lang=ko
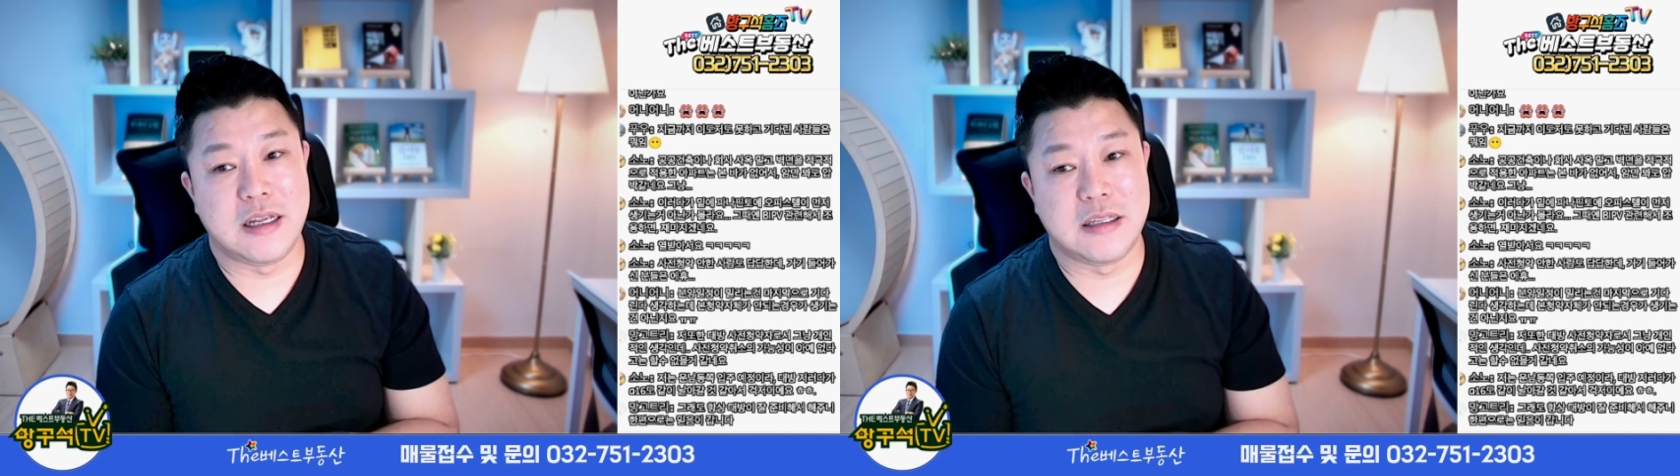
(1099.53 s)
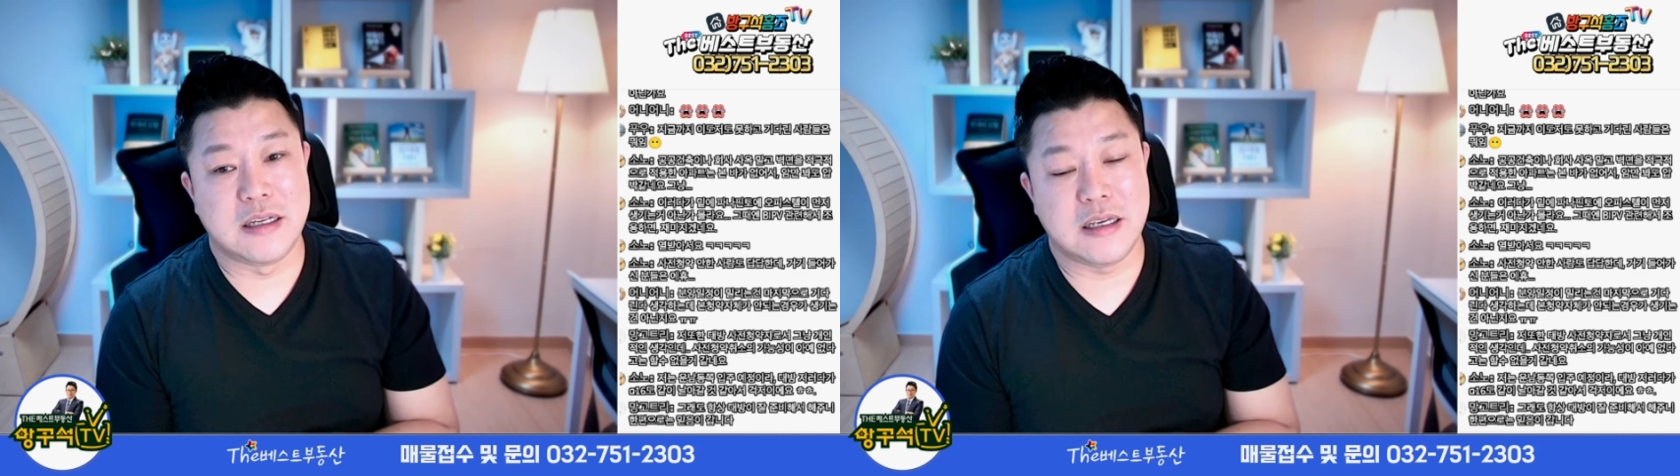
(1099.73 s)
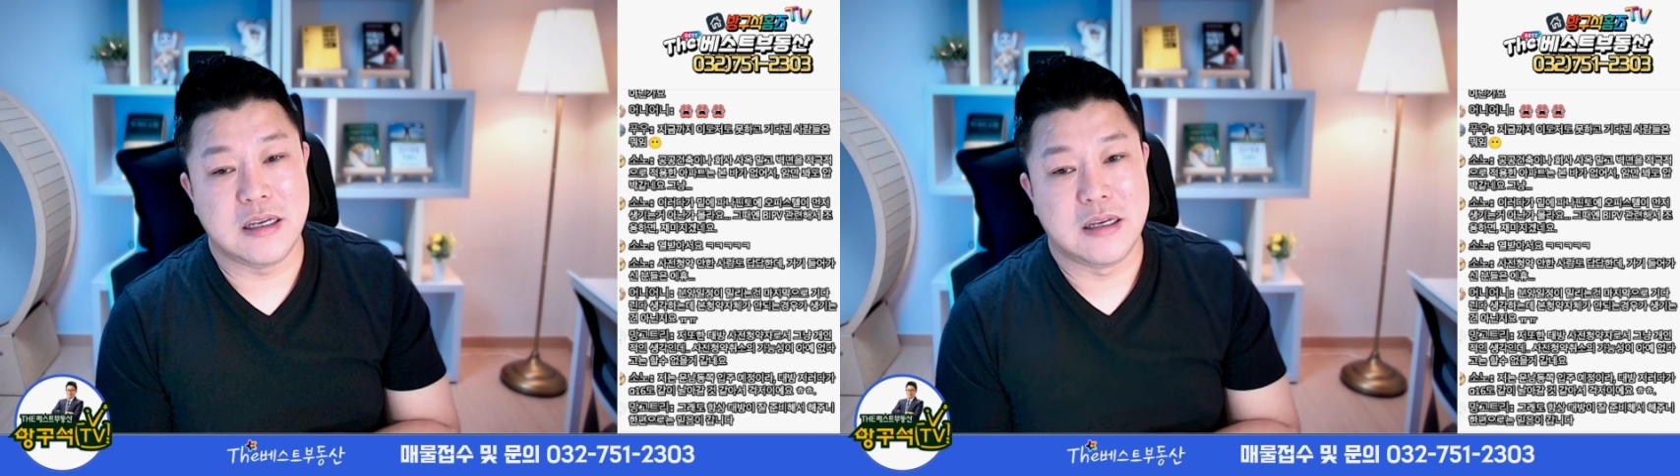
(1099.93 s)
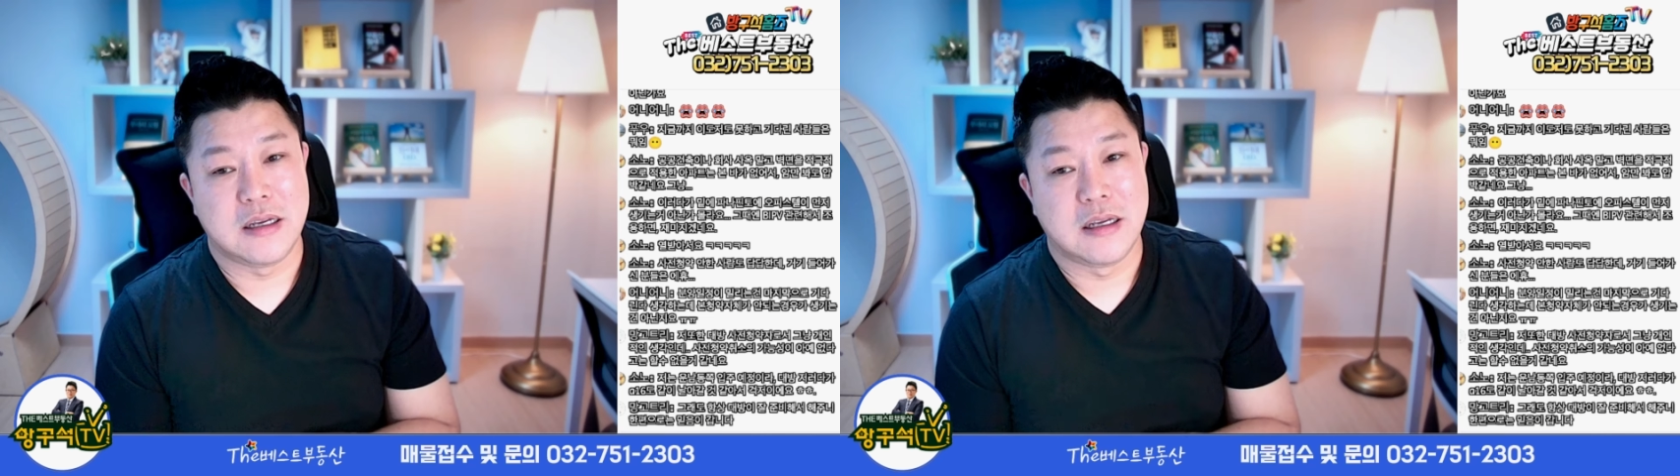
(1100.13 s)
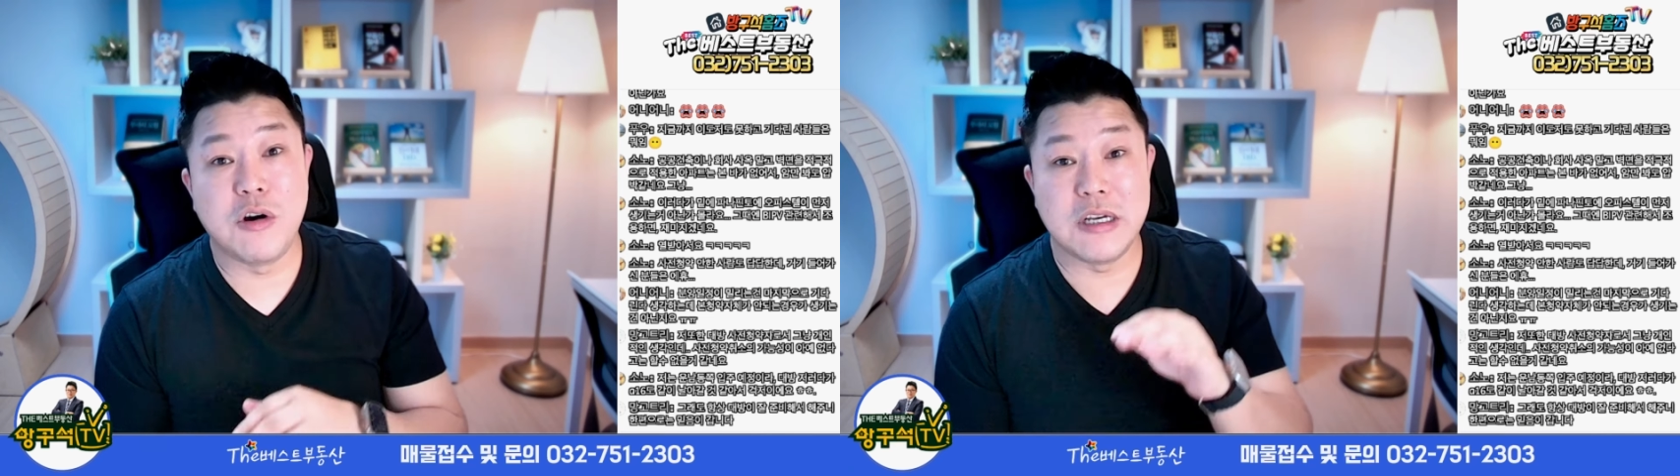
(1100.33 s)
얘네들이
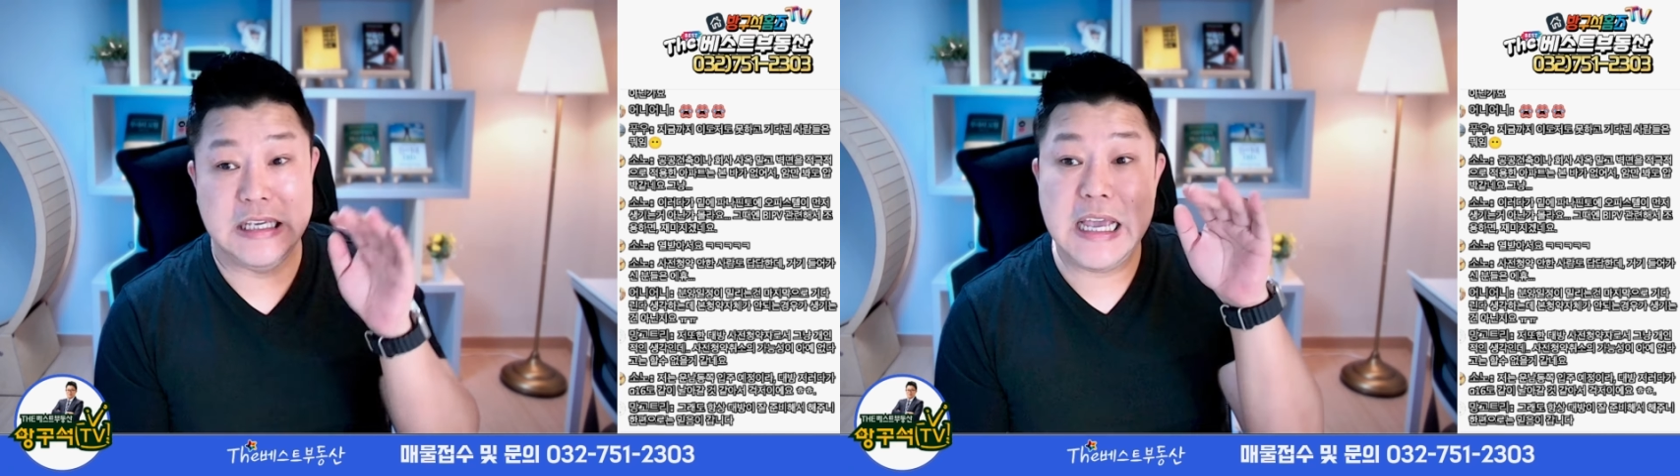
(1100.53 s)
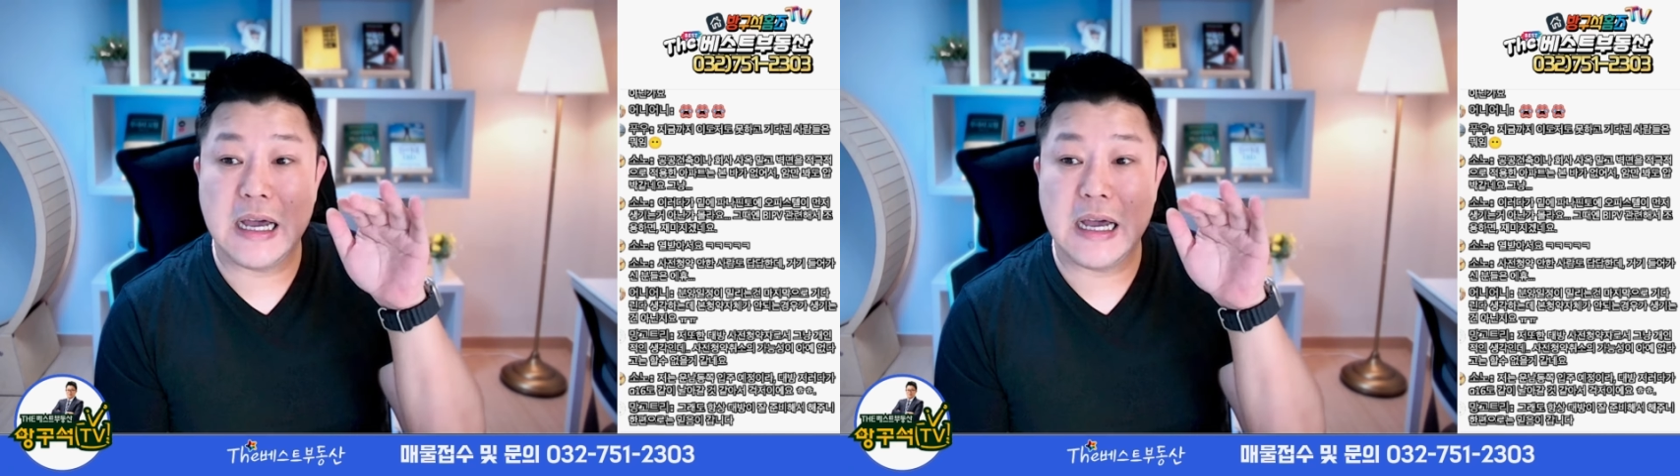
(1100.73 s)
그 6억